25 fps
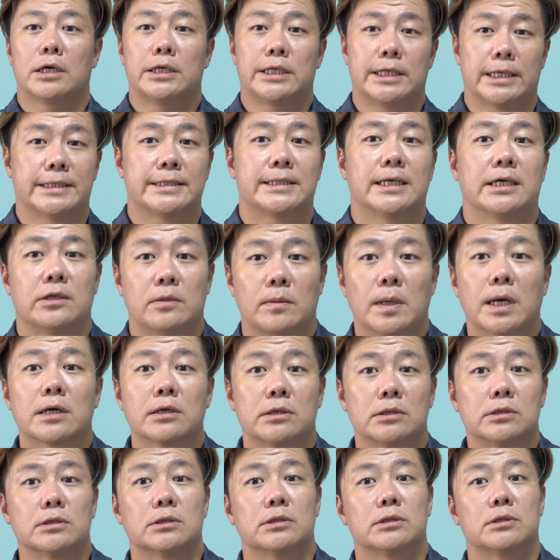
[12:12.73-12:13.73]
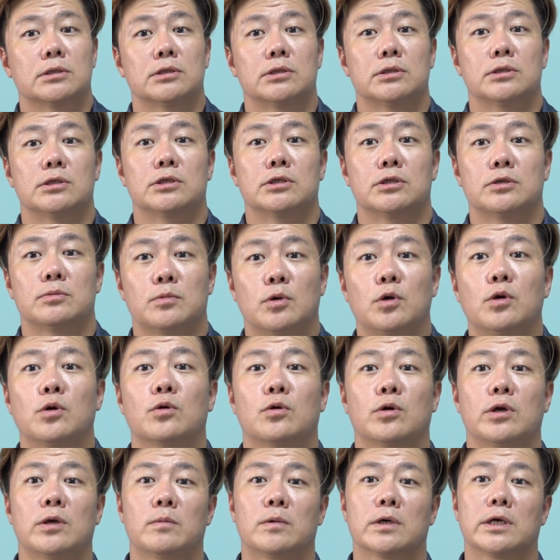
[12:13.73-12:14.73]
左サイドバックも
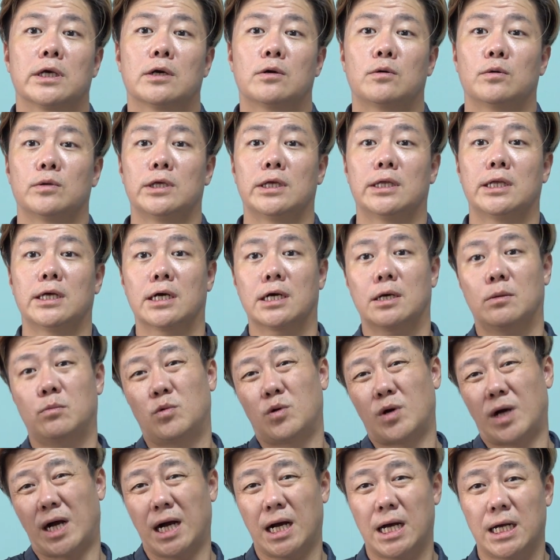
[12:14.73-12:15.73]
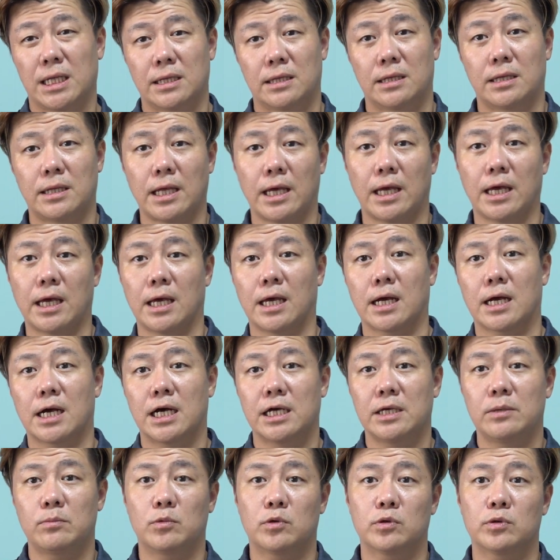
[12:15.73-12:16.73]
うこれも結構値段がもう上がって
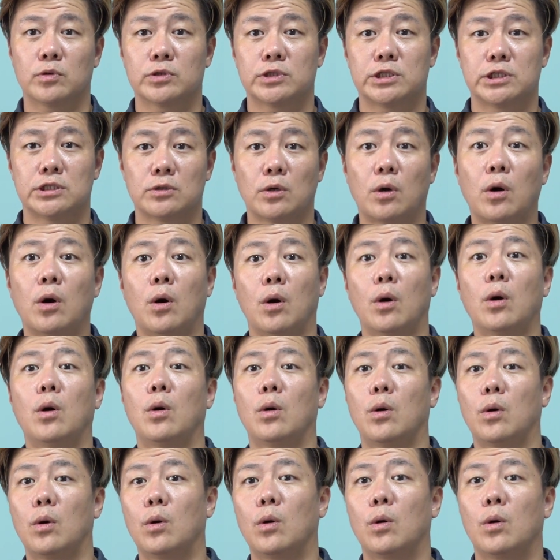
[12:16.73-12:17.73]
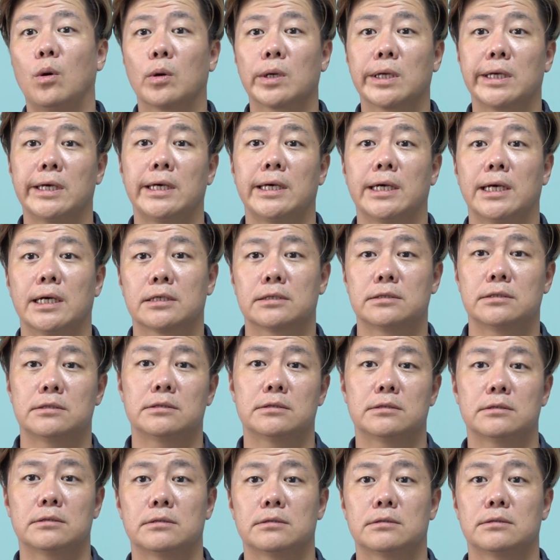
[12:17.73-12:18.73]
買い戻しの契
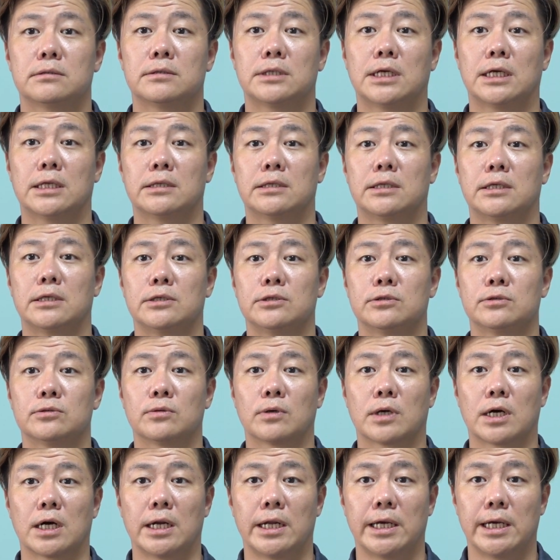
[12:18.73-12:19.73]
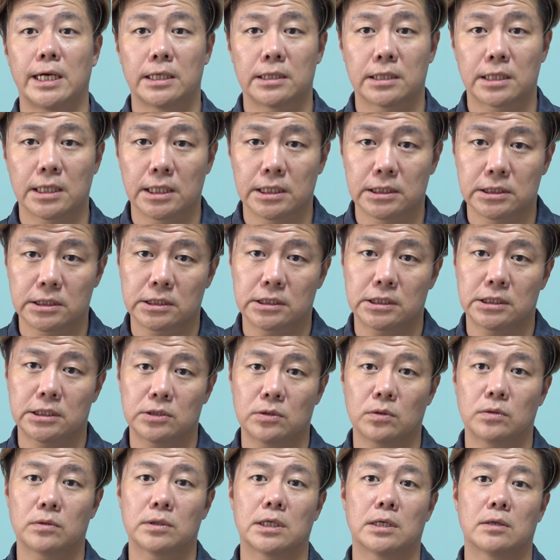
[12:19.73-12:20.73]
約なんていうのがレアルからつき
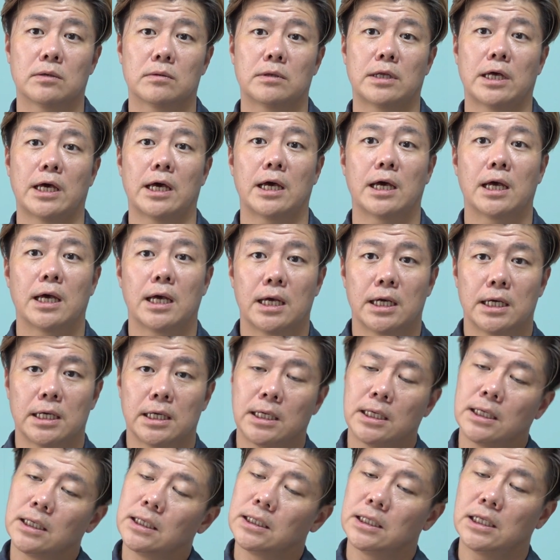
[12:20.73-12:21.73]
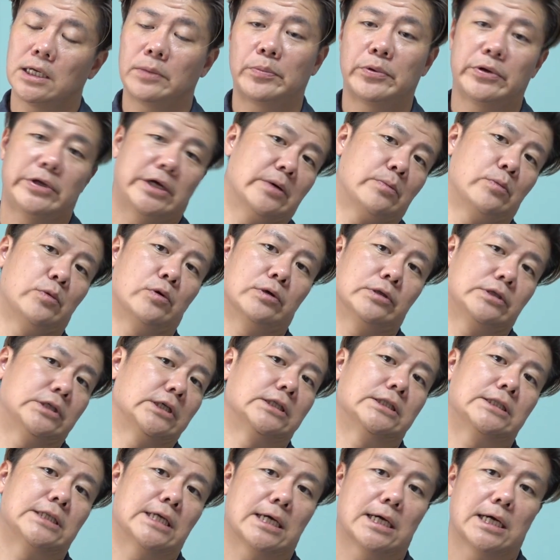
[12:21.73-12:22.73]
そうなのでナポリはもう
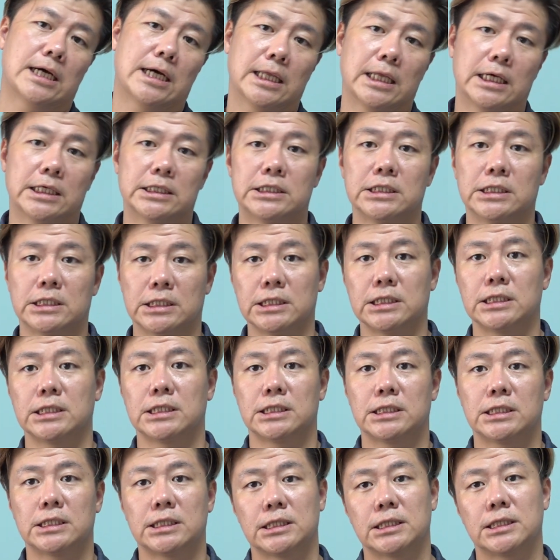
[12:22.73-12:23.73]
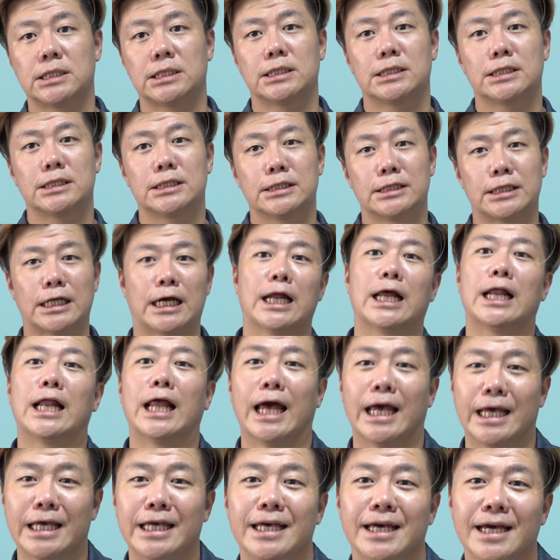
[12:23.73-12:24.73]
全然話になら
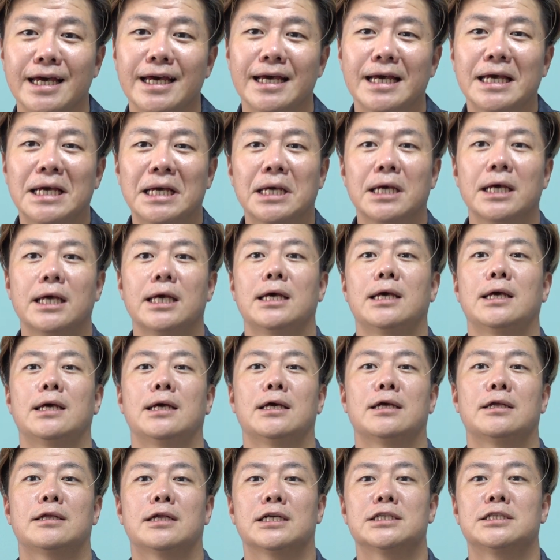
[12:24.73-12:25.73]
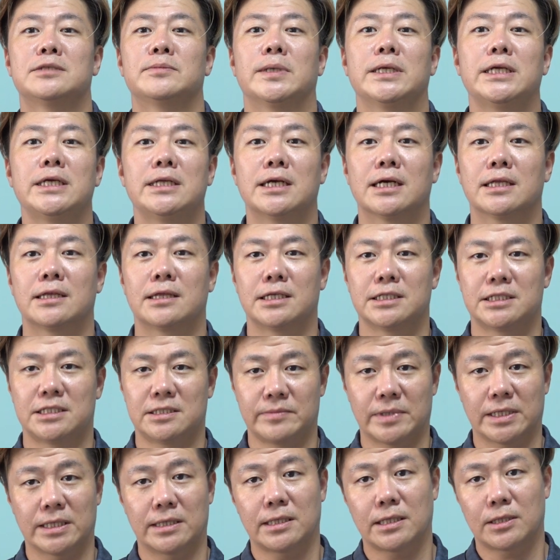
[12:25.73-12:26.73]
ないえー、立場になって
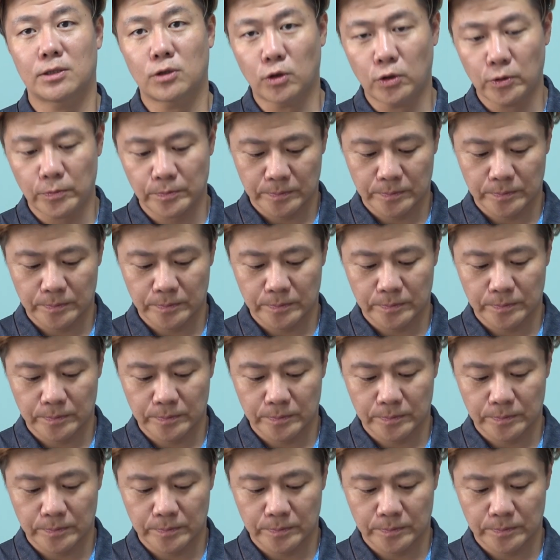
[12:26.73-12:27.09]
しまった